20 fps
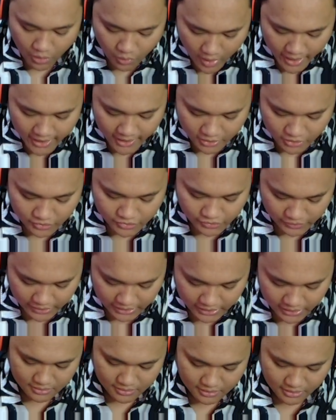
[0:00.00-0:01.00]
gue itu cuy
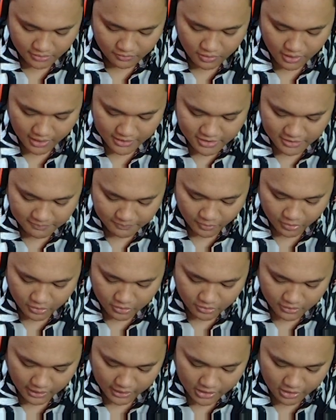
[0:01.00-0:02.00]
nih gue kasihin info
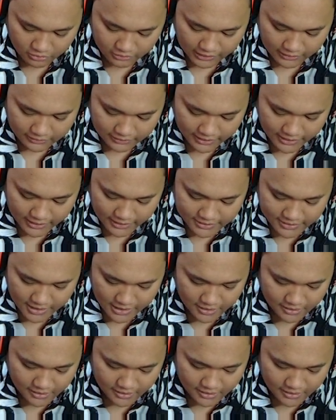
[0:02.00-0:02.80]
radio turtle ya guys ya